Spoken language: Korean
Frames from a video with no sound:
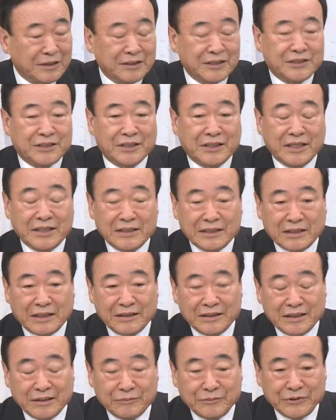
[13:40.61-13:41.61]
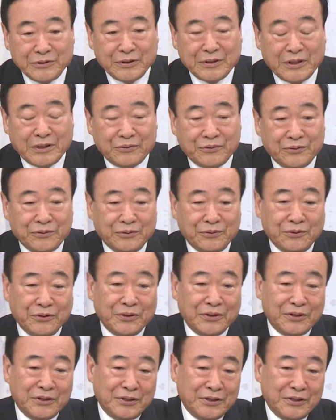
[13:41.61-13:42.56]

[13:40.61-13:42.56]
근데 제가 이 간담을 하고